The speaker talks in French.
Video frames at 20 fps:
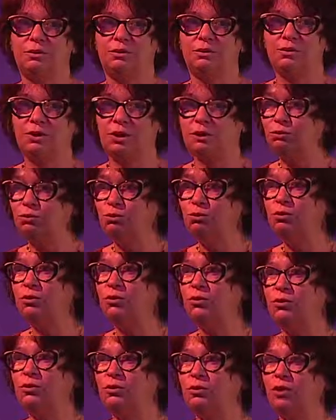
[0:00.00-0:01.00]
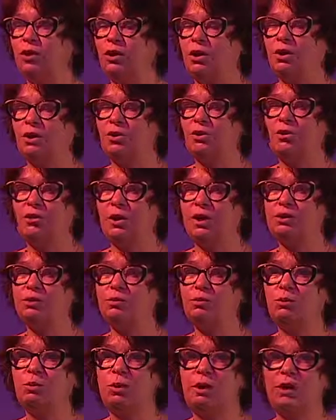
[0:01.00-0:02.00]
chez vous, à
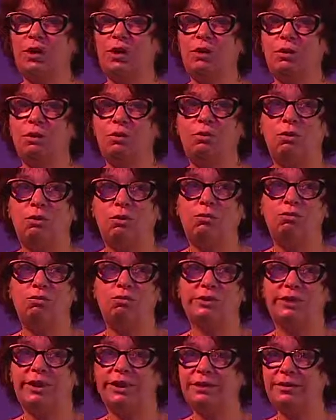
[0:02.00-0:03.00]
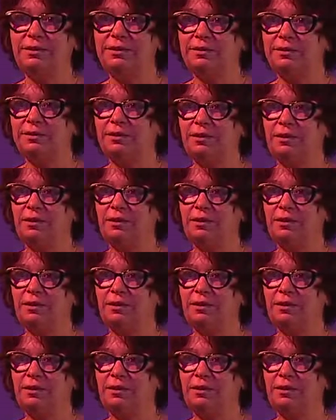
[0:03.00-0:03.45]
ce moment-là, on, on, vous aide,